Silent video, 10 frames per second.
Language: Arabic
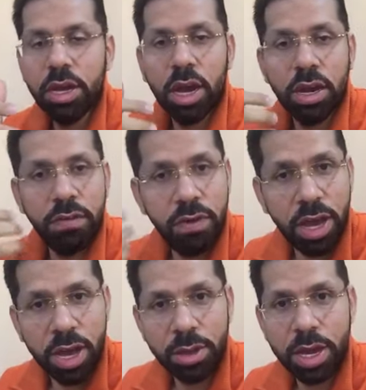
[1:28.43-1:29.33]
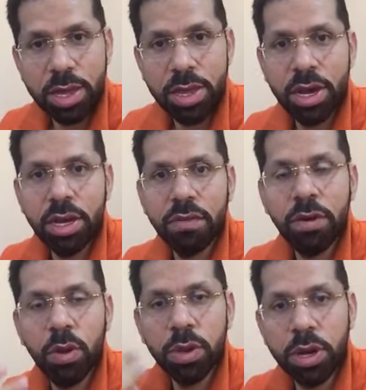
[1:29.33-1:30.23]
يعني في اغذيه ثانيه في
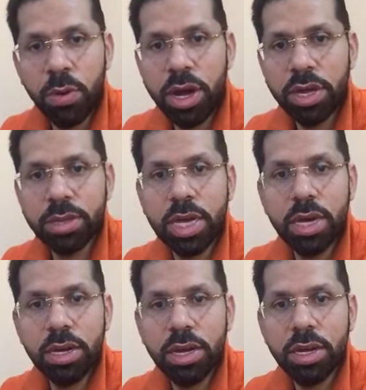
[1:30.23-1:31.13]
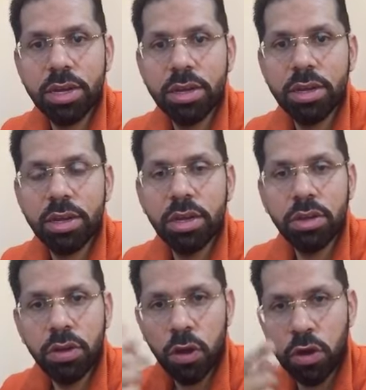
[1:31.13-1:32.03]
خضروات ثانيه
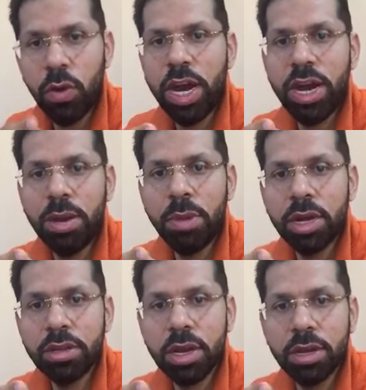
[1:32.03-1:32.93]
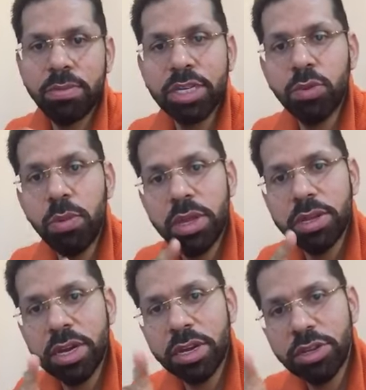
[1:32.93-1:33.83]
تحتوي على هالماده بس مو مثل
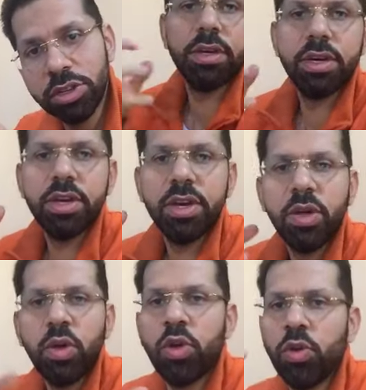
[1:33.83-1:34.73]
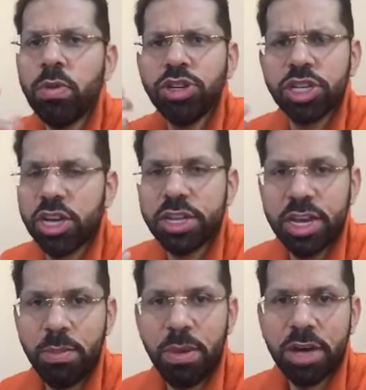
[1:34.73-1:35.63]
تركيز شنو مشكله
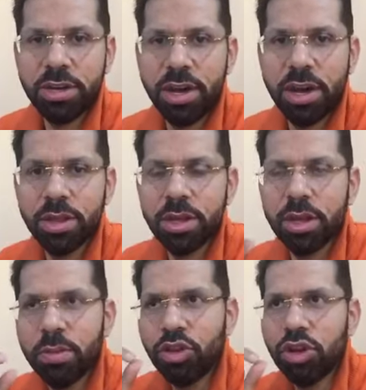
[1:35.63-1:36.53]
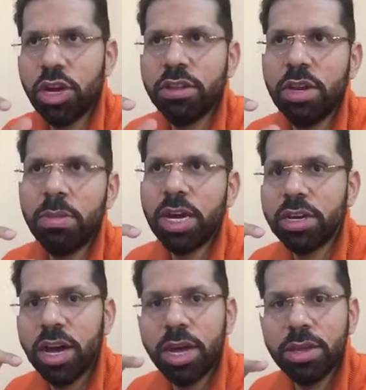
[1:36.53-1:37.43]
الماده هذه؟ مشكله
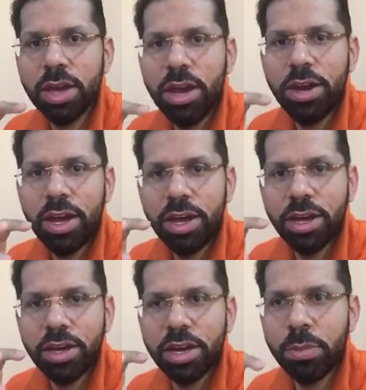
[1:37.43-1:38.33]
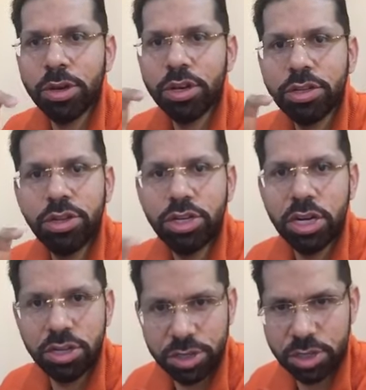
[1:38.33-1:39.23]
الماده هذه انها لما تدش
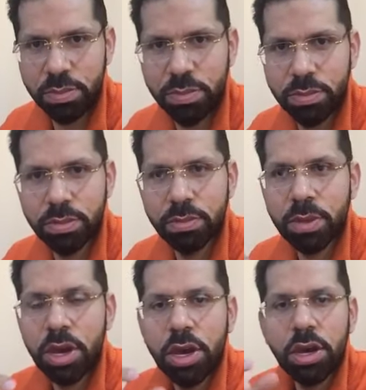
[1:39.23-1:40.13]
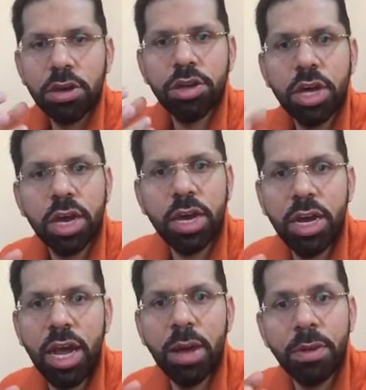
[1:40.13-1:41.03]
الجسم
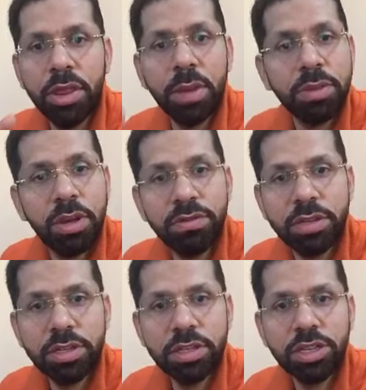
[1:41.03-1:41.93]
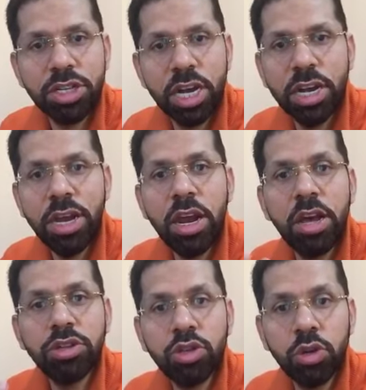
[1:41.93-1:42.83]
شكلها بالضبط نفس شكل
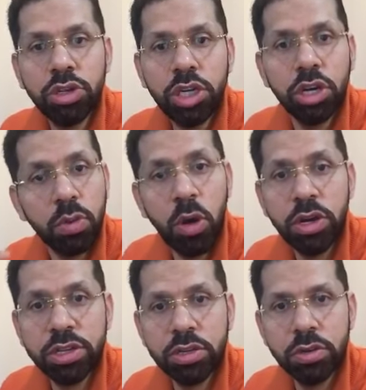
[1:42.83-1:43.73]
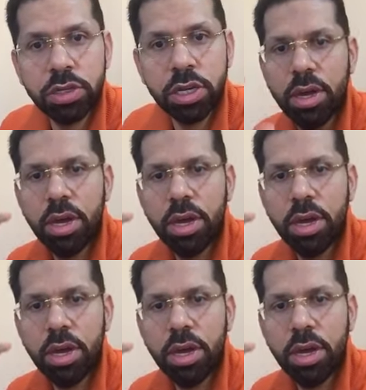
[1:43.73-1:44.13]
الاستروجين هرمون الاستروجين